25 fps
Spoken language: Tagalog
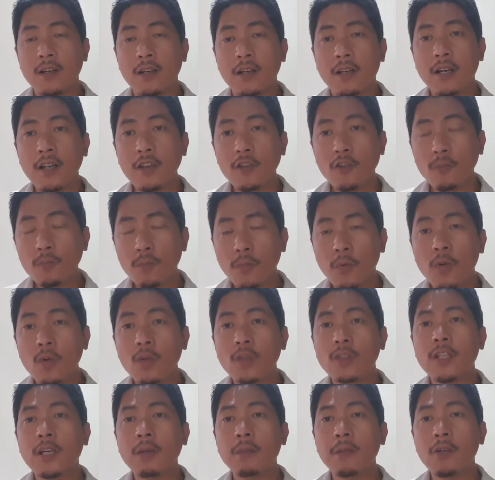ngayon
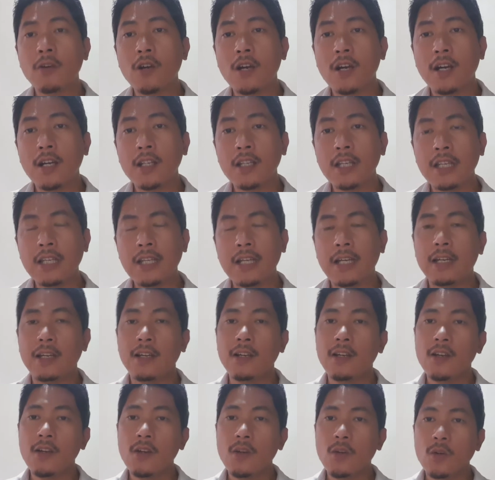po, sabi ko nga kanina,
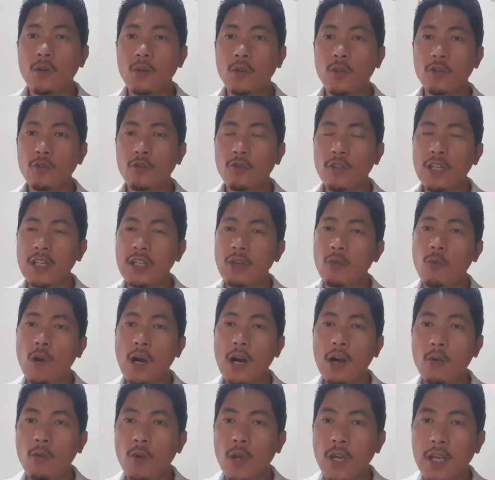gusto na ni
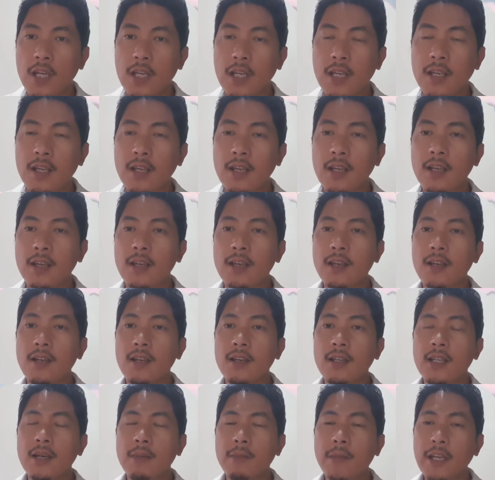Huawei
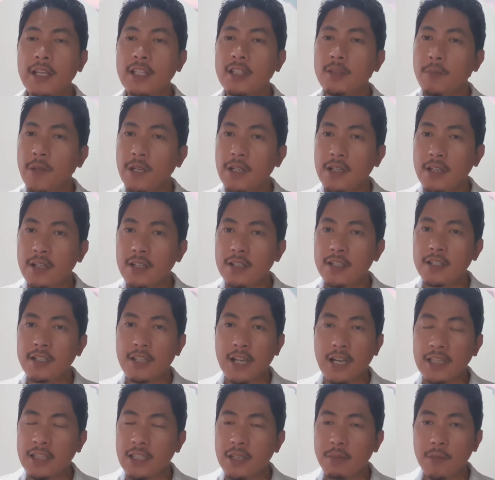na ma-experience
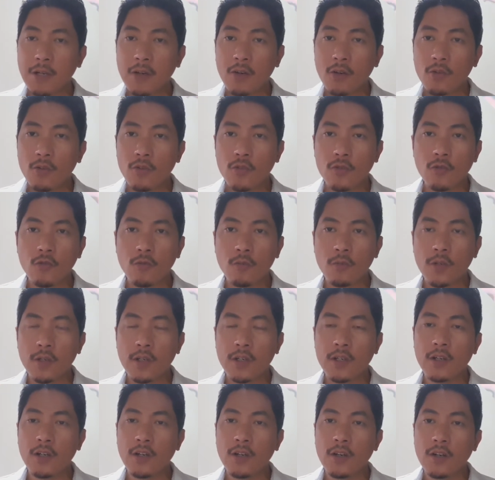natin mga consumer
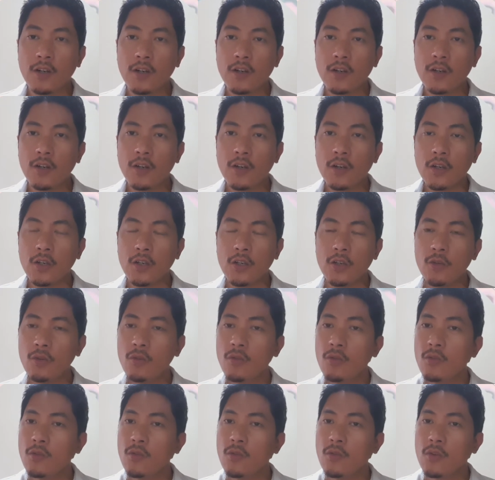
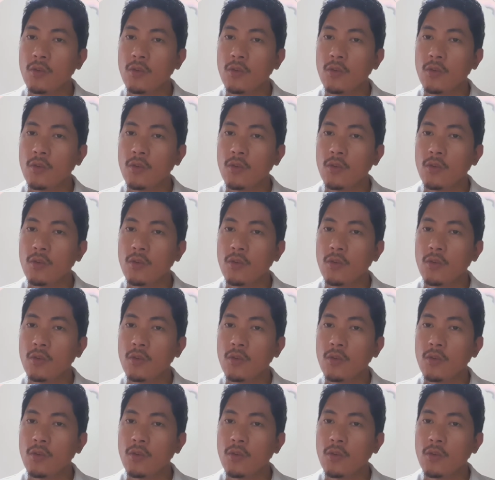yung